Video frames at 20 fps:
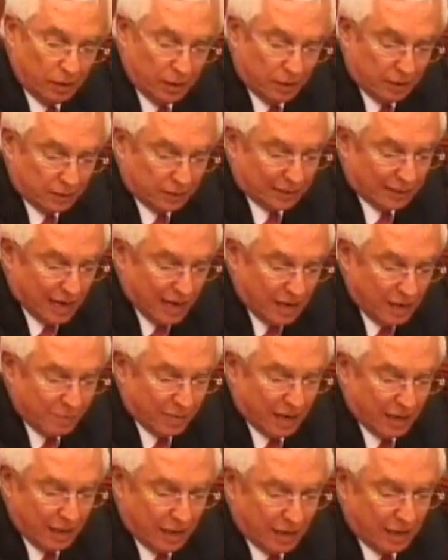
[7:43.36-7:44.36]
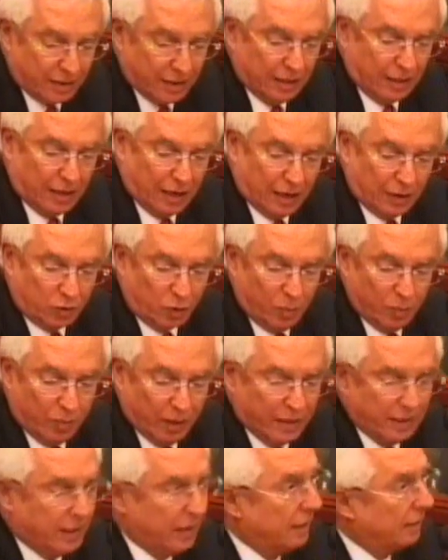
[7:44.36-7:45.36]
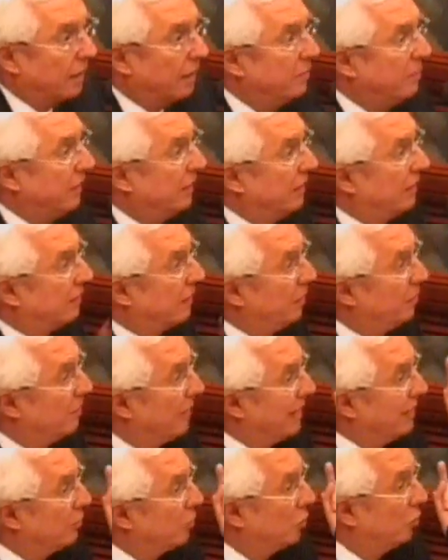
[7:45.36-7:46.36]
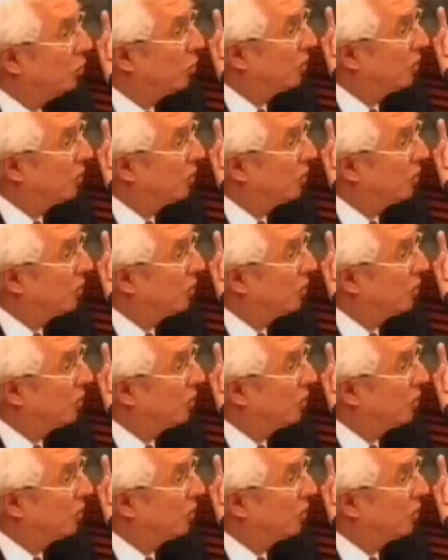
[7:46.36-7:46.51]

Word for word: Seis maneras en que las compañías administran mal sus